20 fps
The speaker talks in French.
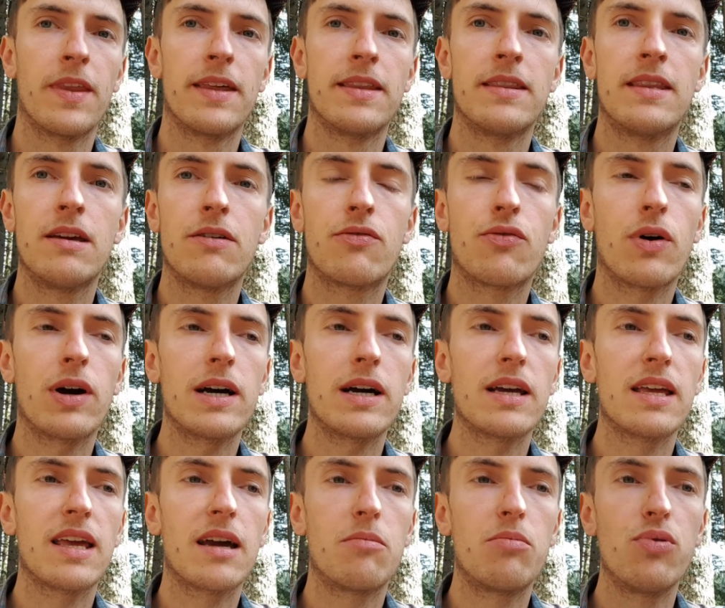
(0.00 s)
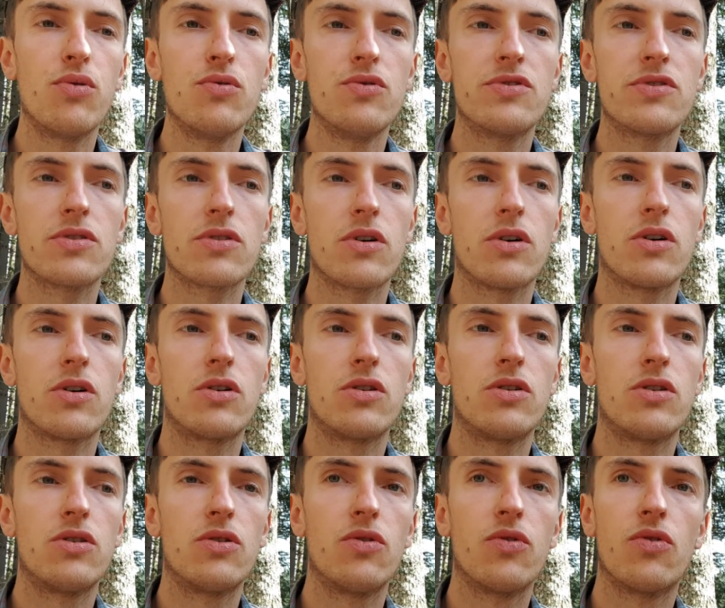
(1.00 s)
Des fois, il y a plus
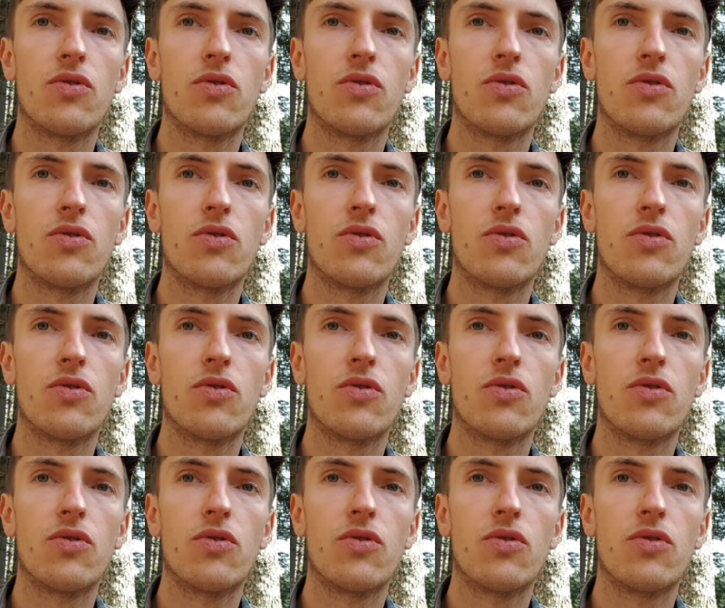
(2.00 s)
euh,